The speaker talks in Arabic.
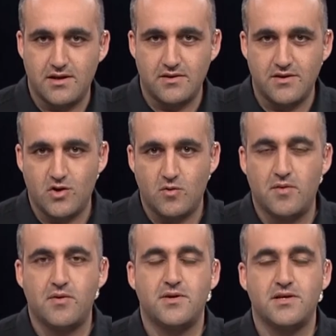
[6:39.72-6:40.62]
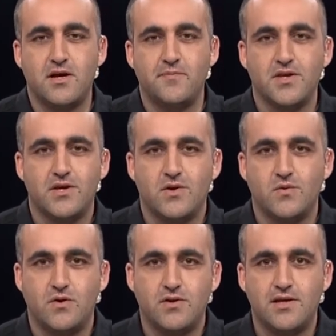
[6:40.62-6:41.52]
الذين هم أمامك
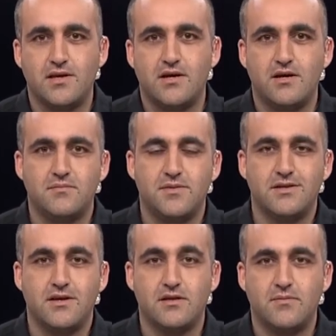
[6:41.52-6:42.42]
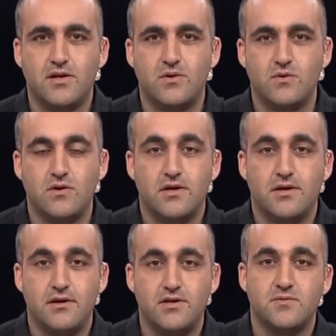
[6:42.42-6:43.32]
وهناك من كتب له
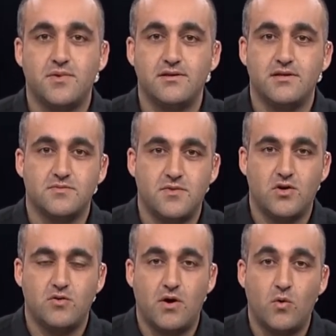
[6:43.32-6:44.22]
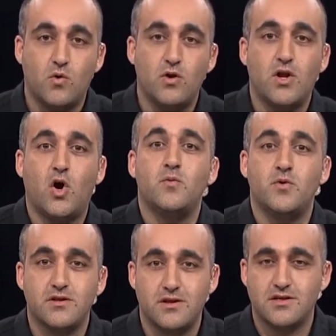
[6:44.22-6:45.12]
يجب أن تسمعهم أو قل لهم
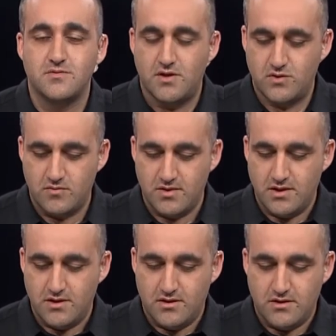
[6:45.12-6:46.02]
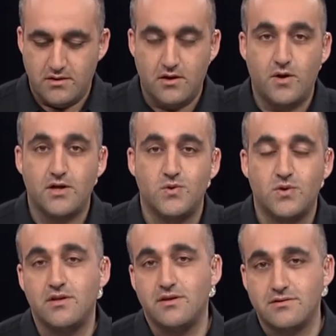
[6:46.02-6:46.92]
أريد أن أسمعكم
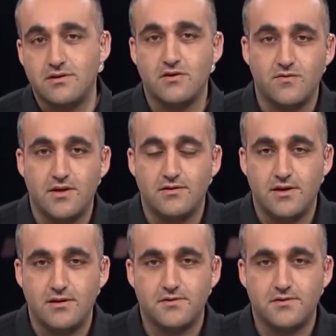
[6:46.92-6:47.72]
لوحده لن يستطيع فعل ذلك